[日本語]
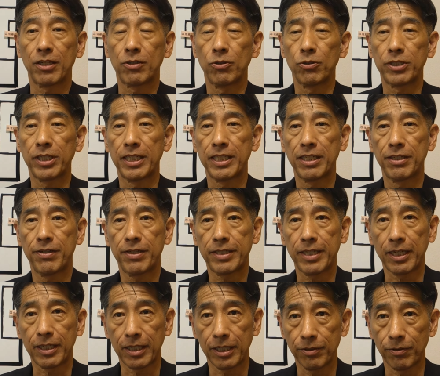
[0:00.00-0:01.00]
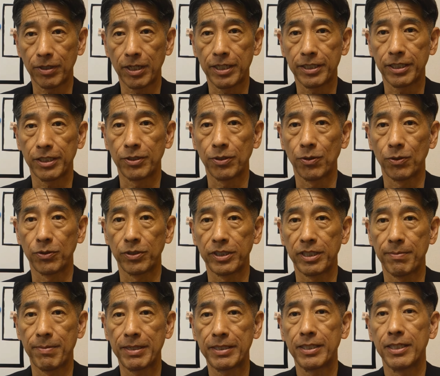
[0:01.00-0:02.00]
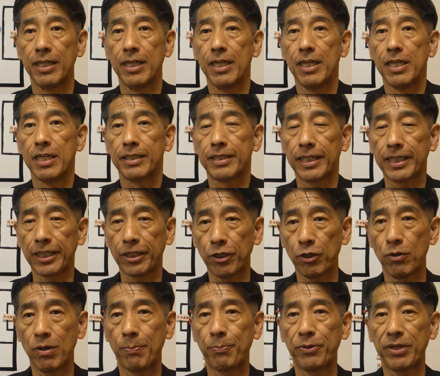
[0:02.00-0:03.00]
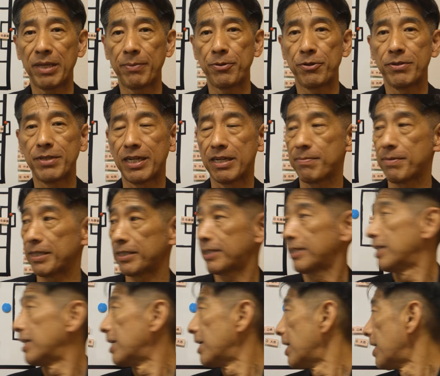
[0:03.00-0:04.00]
このチャンネルでサッカーの解説をお送りしています。さて、今日はプレビューになります。